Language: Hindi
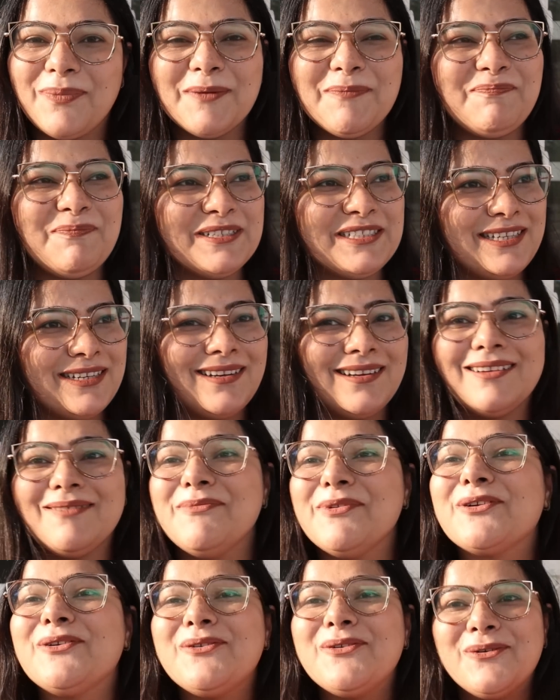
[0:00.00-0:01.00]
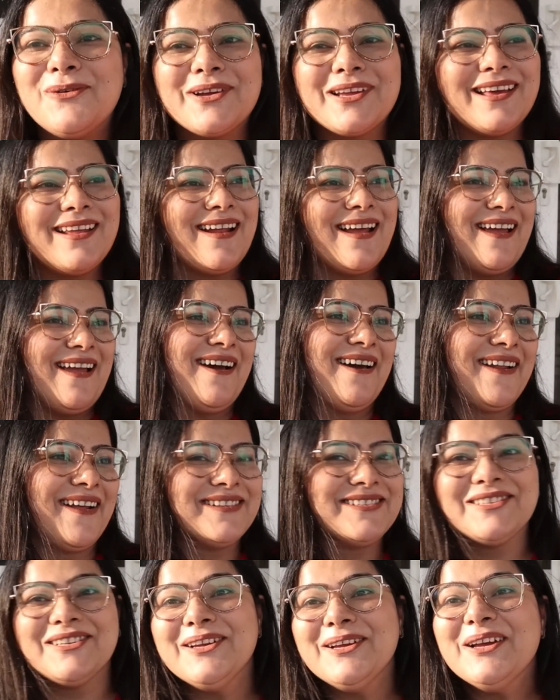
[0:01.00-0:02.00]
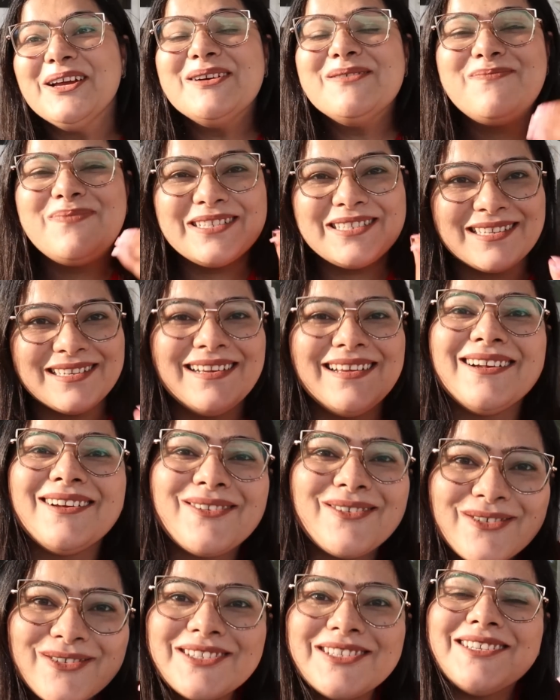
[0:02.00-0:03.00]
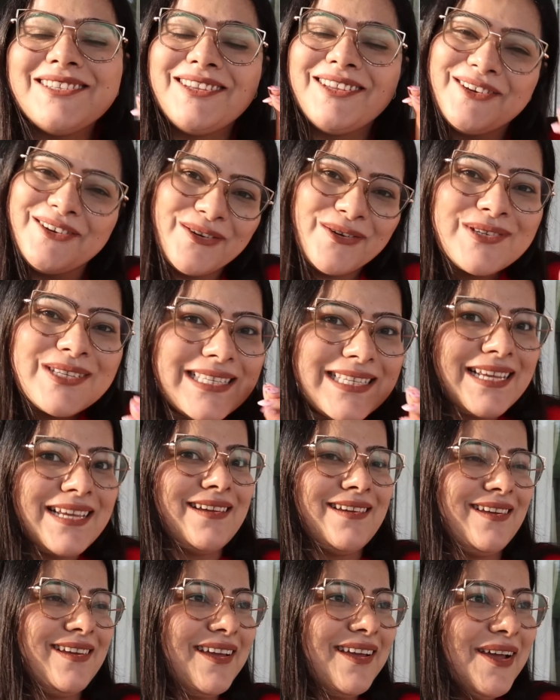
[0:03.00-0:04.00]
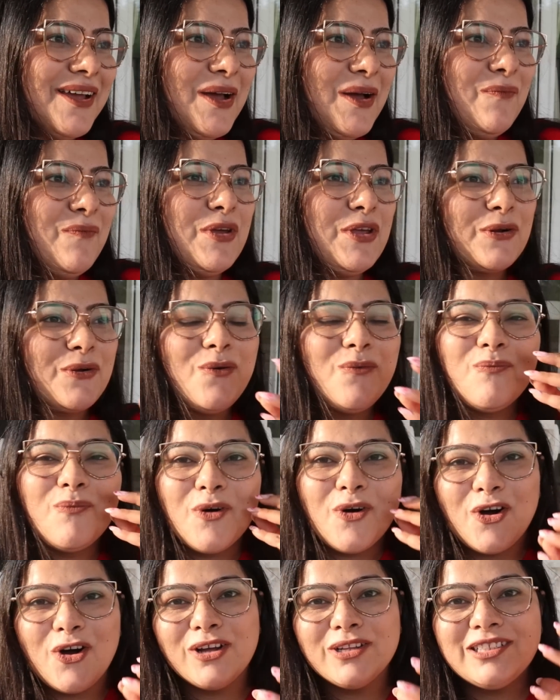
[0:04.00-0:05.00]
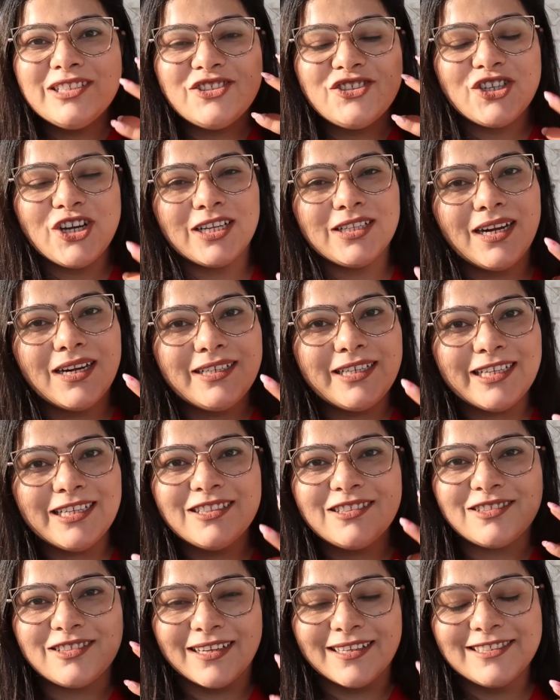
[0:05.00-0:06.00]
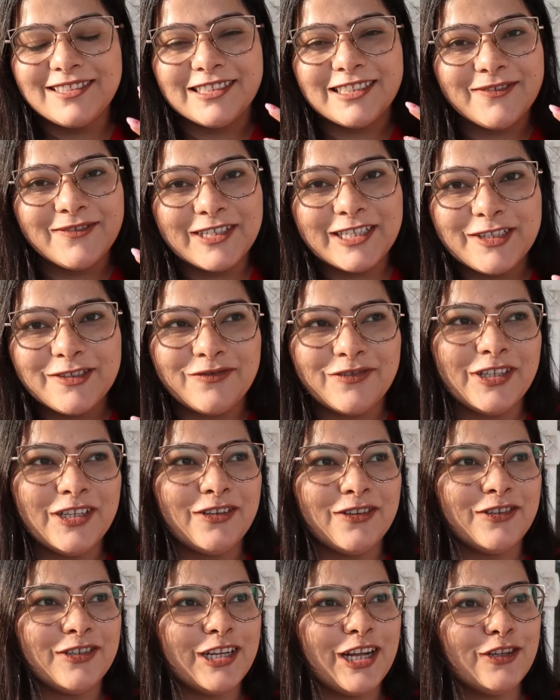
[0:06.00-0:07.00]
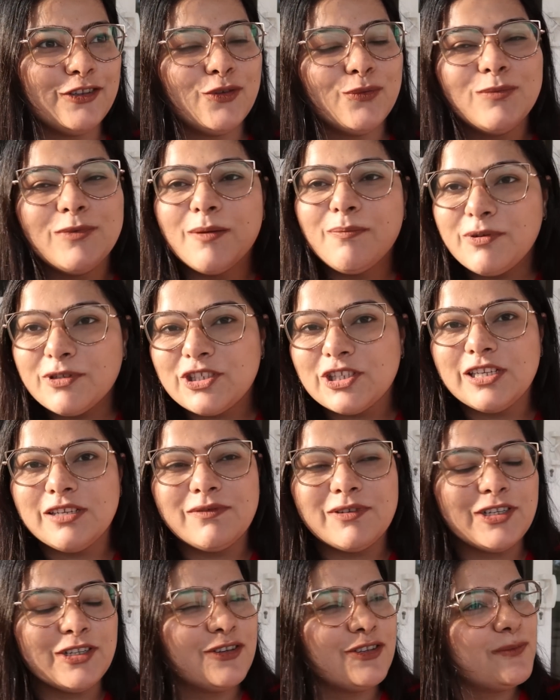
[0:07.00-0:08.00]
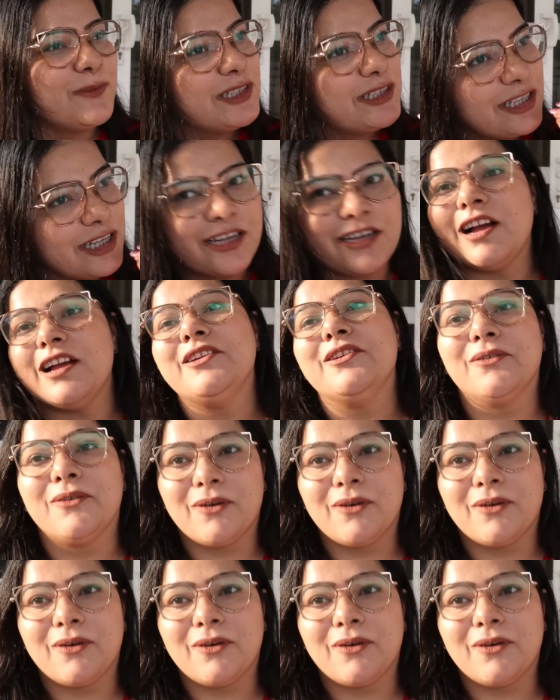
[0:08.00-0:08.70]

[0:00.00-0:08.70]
और पिछले मेरे को हो क्या रहा है यार आज पिछले कुछ दिनों से मेरे को बहुत ही ज़्यादा टीथ सेंसिटिविटी फील हो रही है तुमने पिछली वीडियोस में देखा ही